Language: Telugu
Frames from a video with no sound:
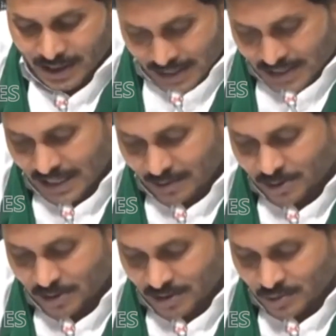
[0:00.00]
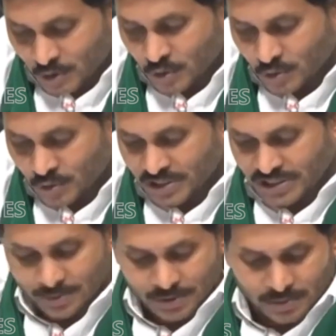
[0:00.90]
ఈ సంవత్సరం జూన్ నుంచి
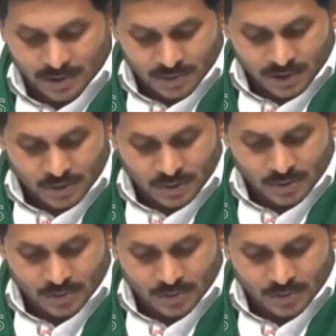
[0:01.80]
సెప్టెంబర్ వరకు